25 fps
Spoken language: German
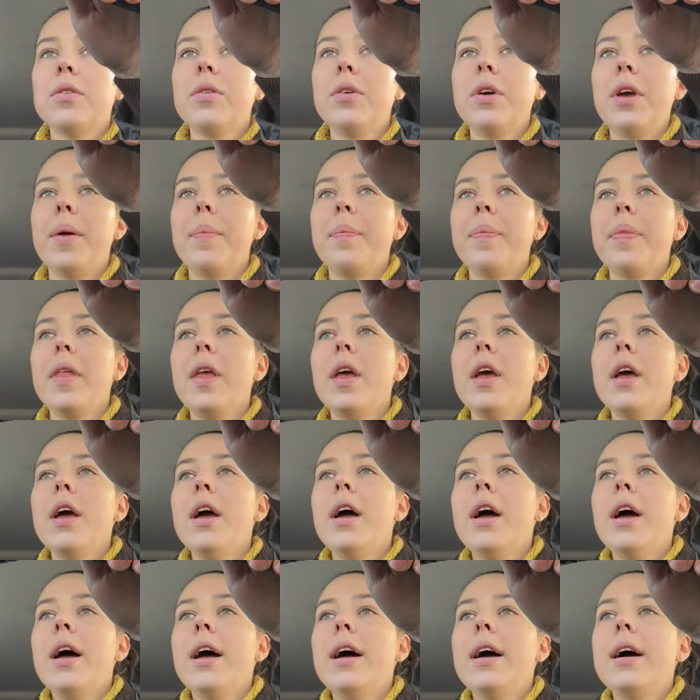Okay.
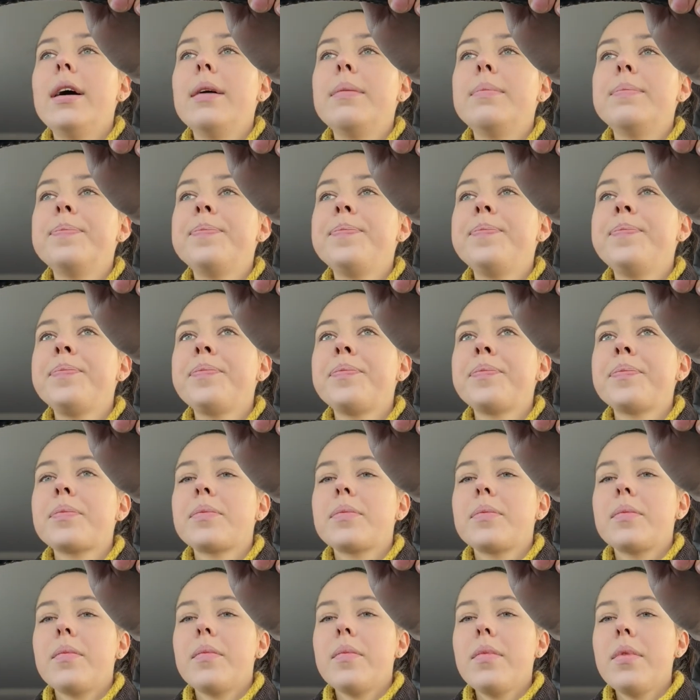Ähm,
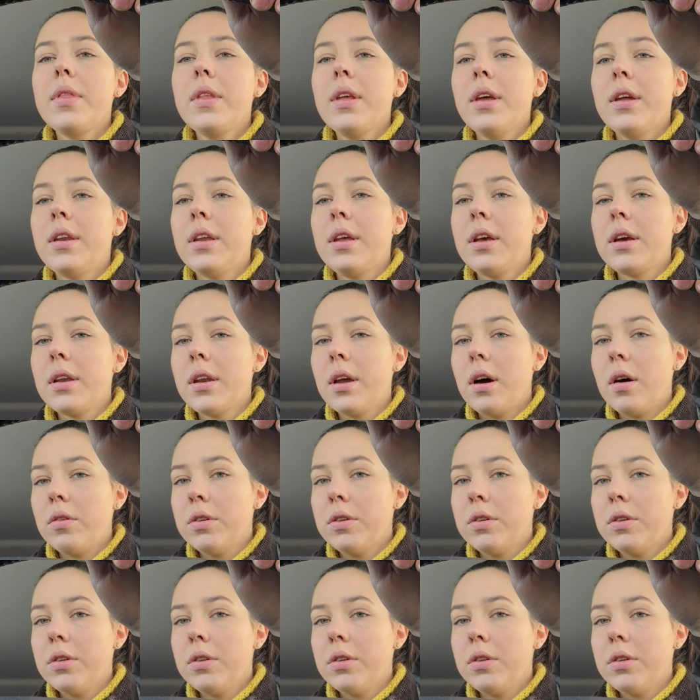nee, genau.